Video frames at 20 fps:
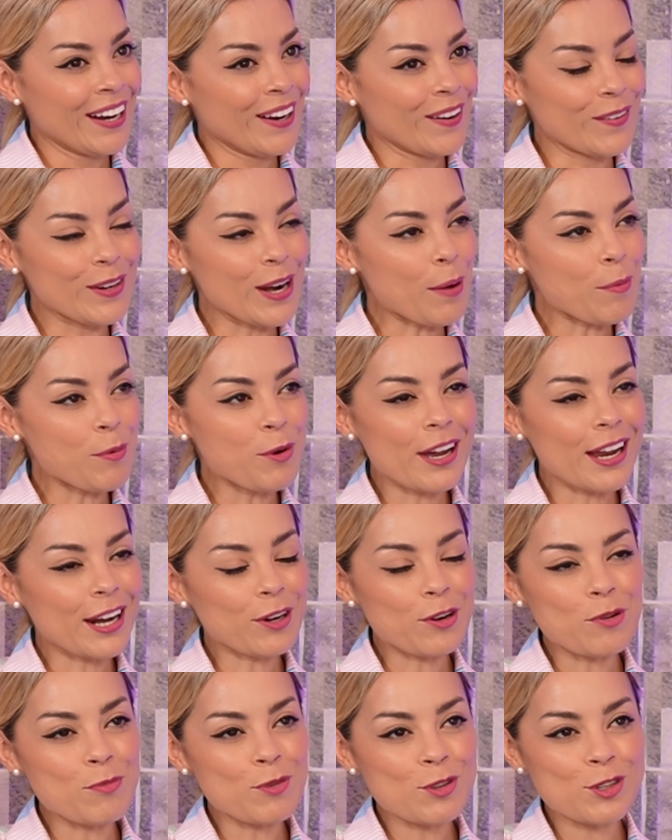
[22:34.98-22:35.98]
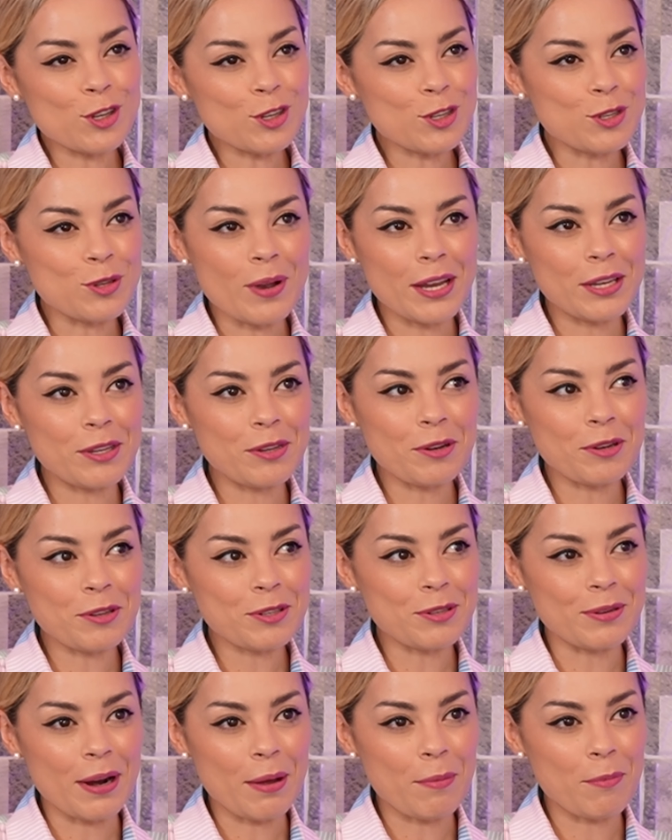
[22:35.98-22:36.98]
Una mujer con muchos
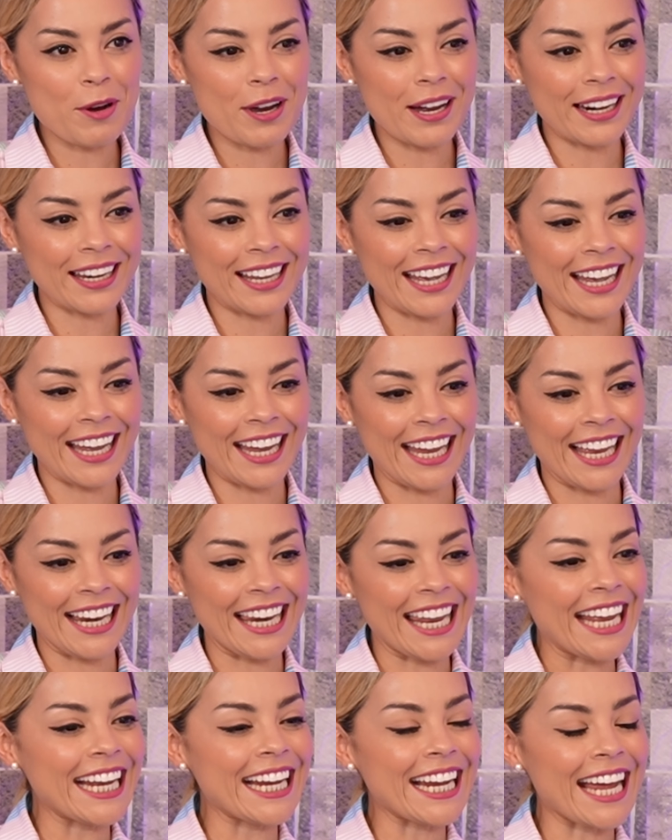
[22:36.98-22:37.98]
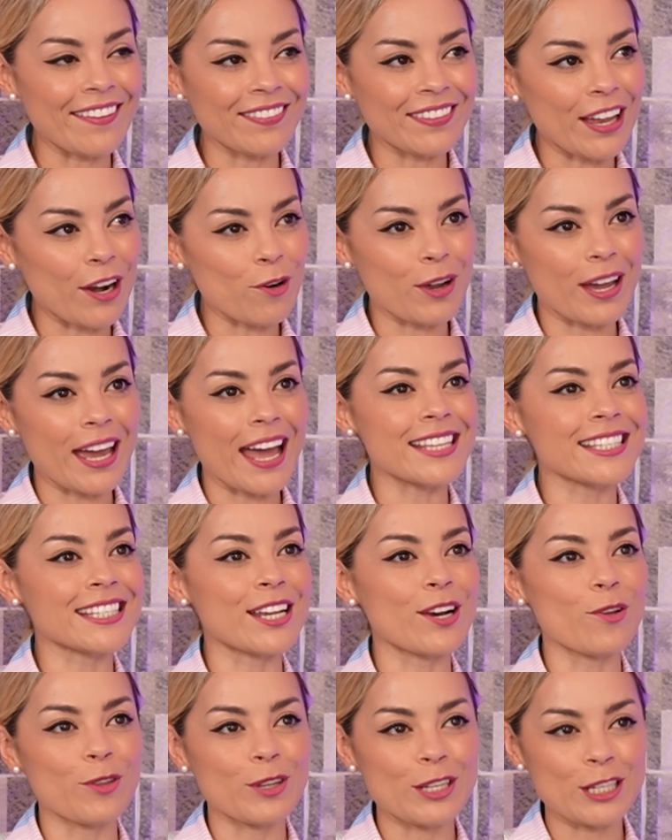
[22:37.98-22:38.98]
sueños, una mujer que le encanta lo que
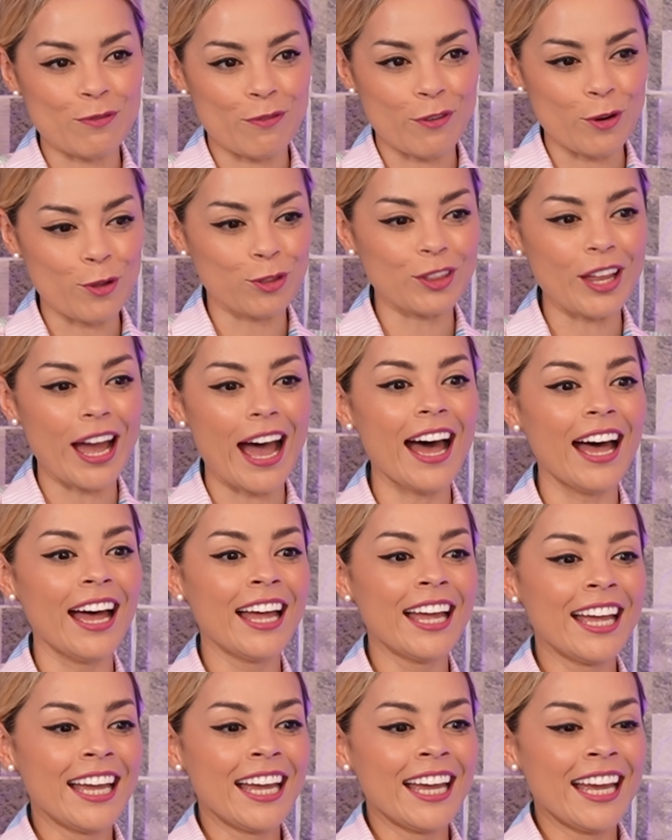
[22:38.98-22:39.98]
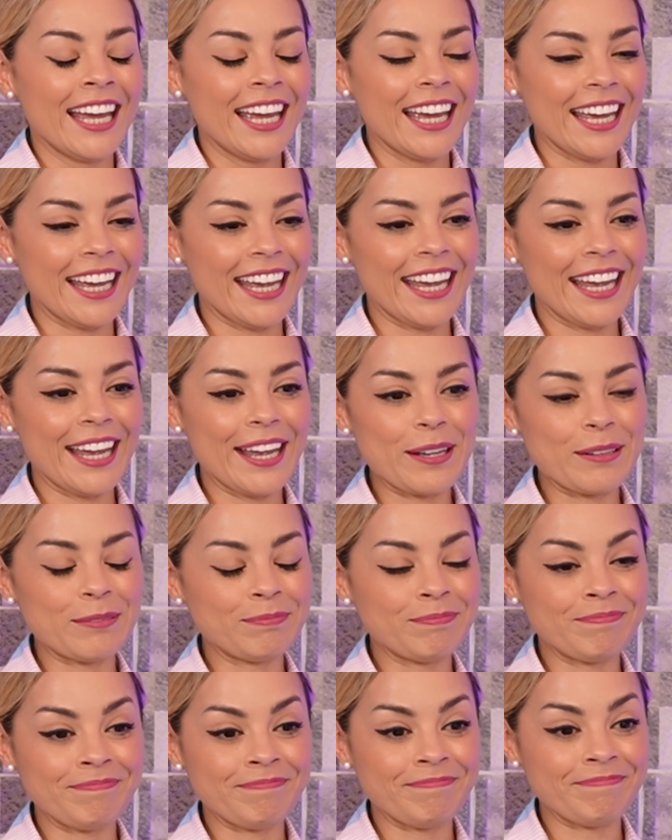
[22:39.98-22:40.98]
hace, lo disfruta,
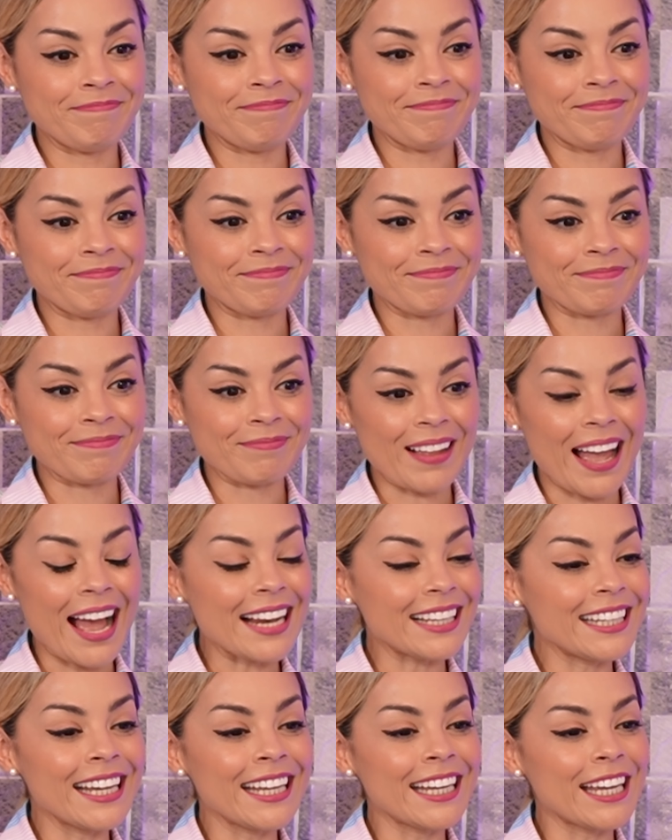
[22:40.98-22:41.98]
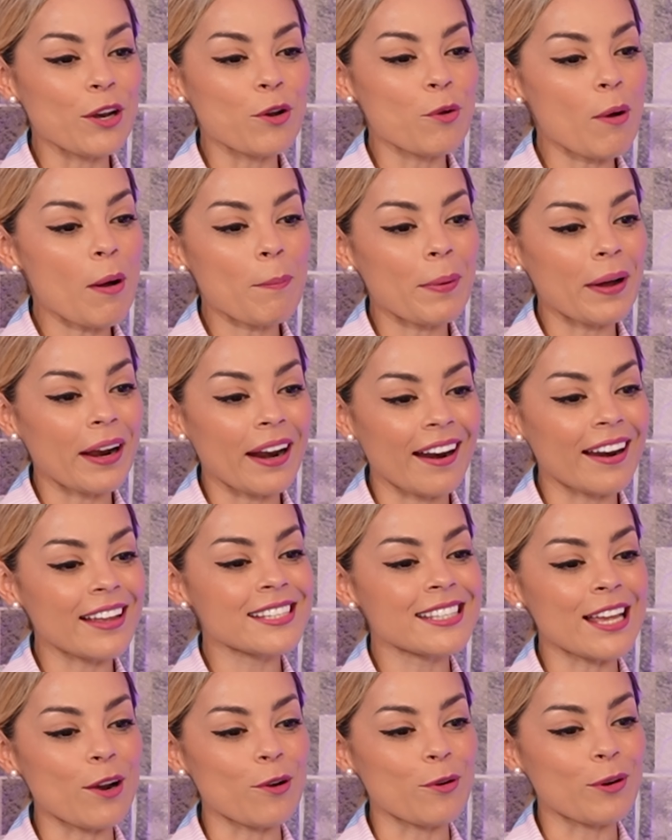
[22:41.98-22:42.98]
em, alguien que no va a parar
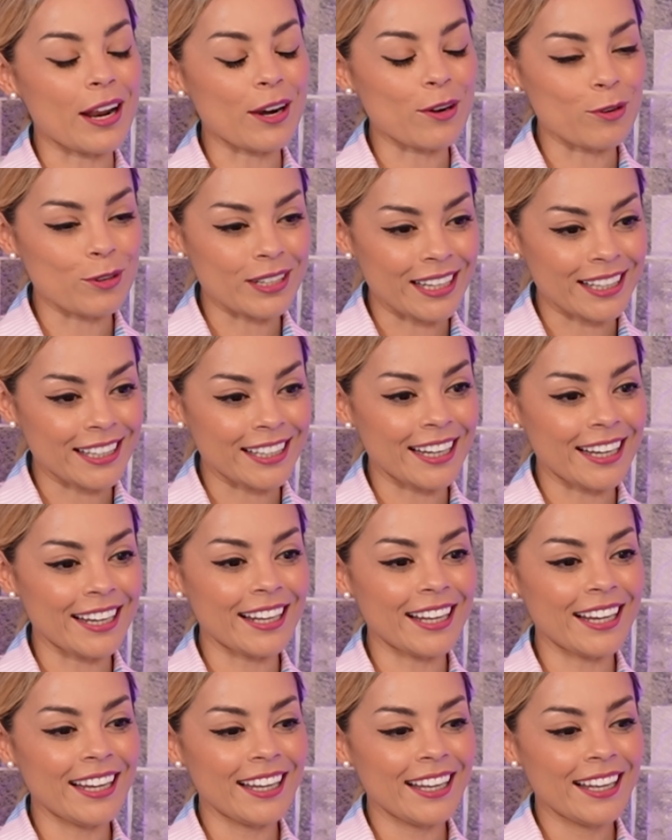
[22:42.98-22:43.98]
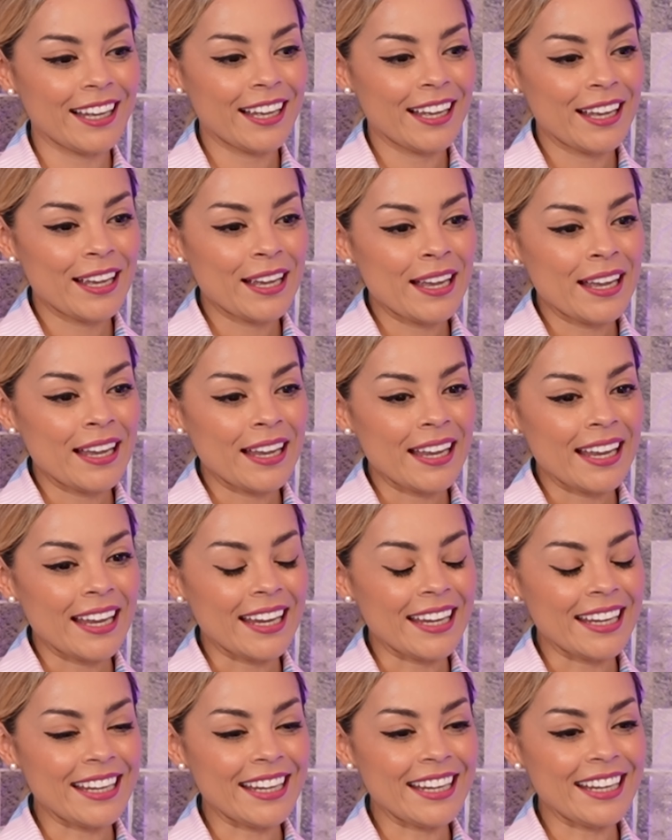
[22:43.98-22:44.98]
hasta lograr lo que quiere
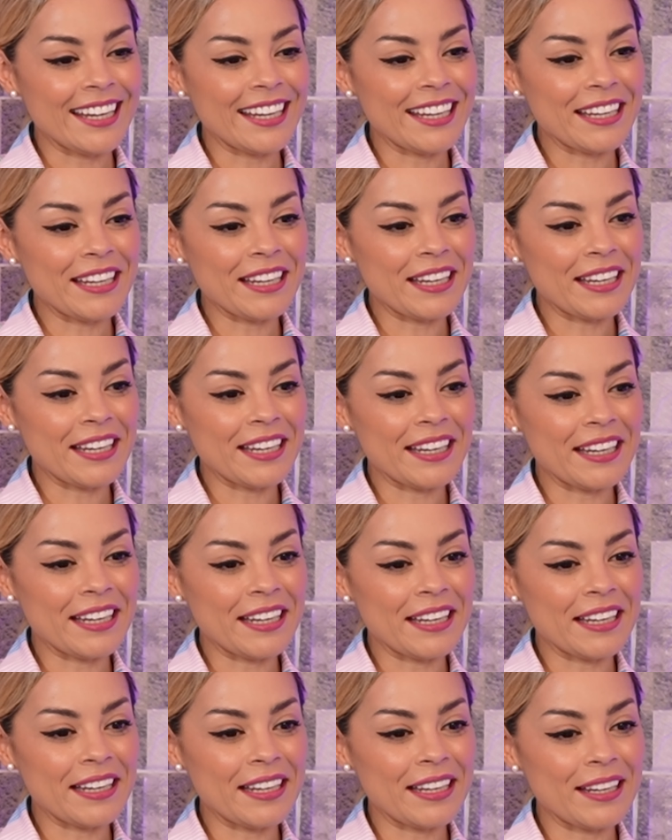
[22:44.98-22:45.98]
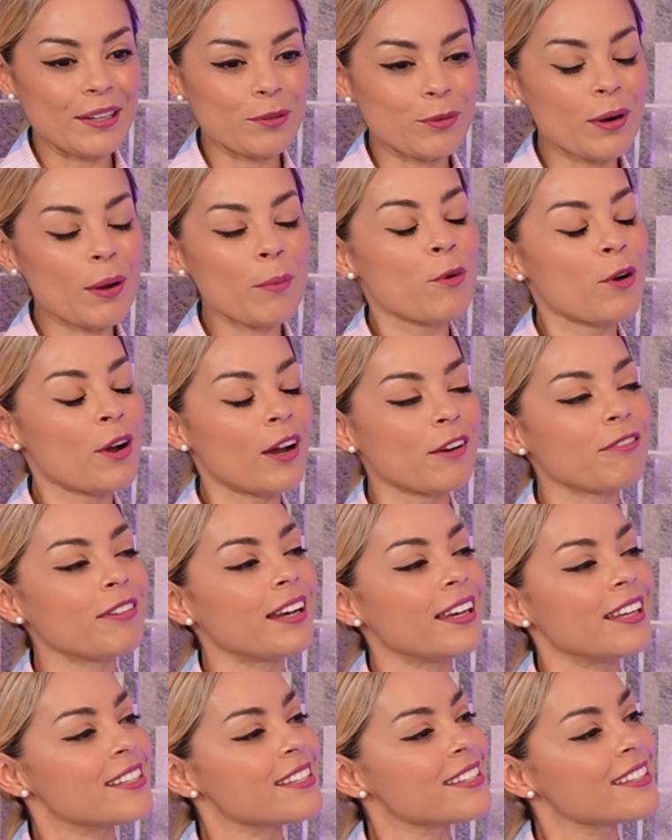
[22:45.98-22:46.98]
y una mujer
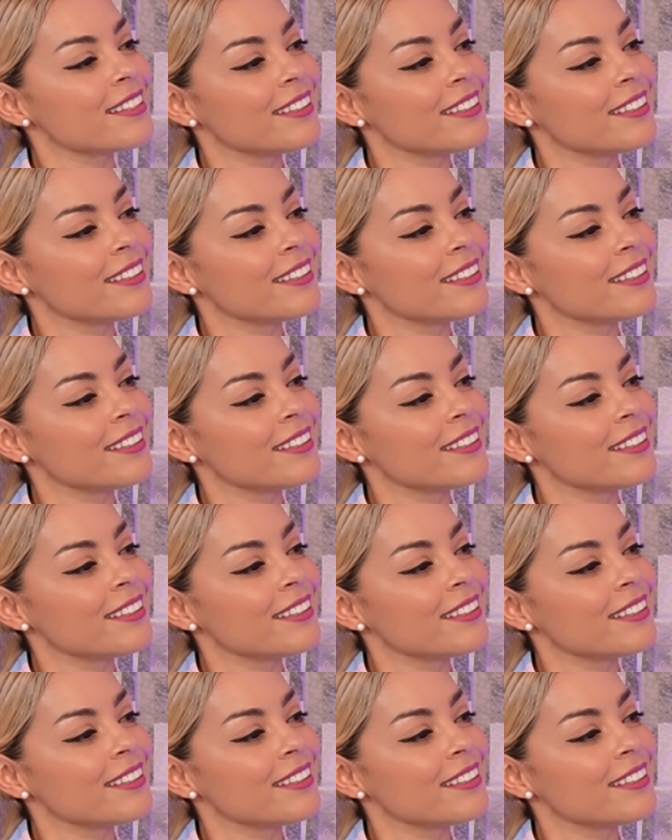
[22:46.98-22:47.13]
feliz.